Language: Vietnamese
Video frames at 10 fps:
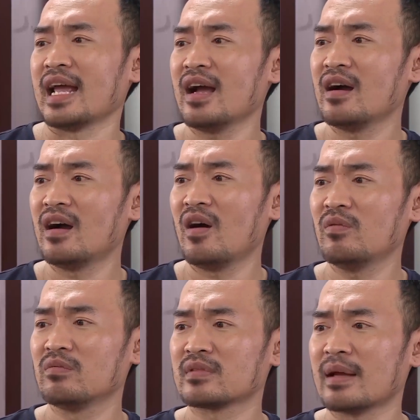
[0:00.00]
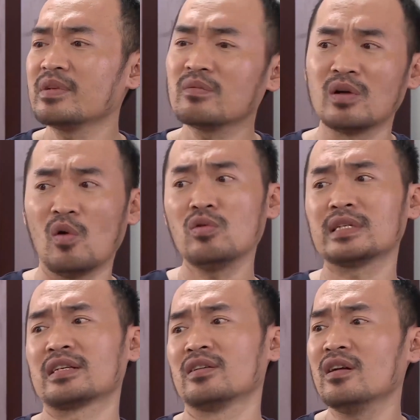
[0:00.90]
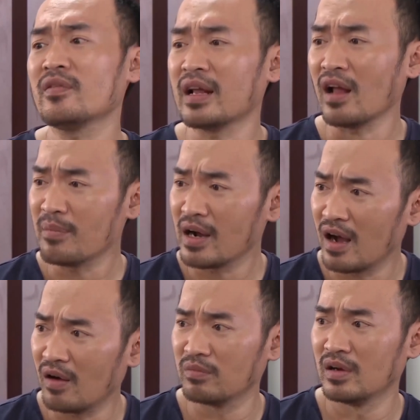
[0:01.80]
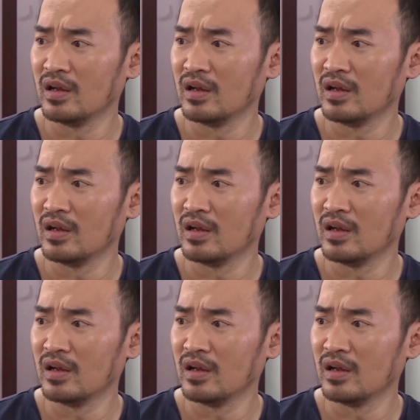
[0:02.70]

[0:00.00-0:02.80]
sẽ hơn không tắm xong ngủ uống trà sữa nó phải thơm hơn không